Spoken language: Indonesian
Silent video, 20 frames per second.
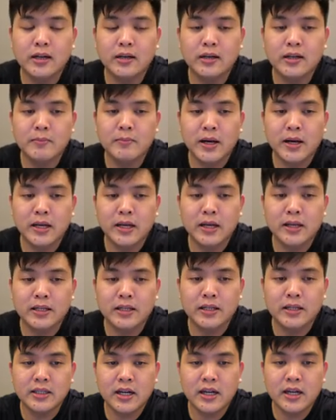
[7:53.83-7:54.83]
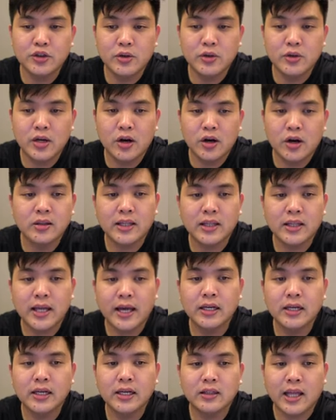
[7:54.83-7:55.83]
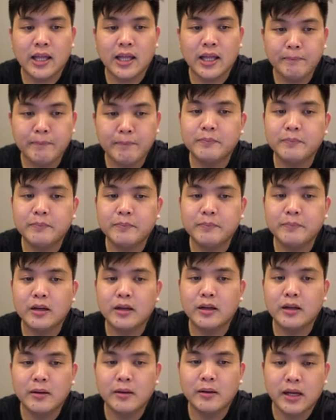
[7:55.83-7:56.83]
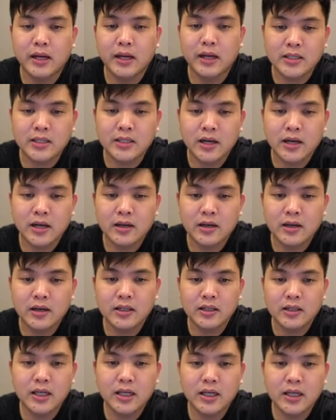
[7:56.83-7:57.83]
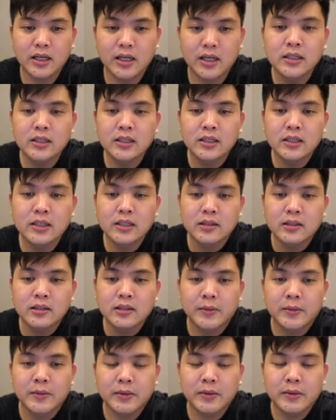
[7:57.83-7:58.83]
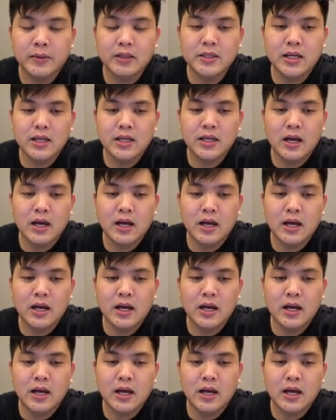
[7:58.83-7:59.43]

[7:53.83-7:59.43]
ya. Di bagian sini ada juga konten tab ya di bagian channel analitik teman-teman nanti bisa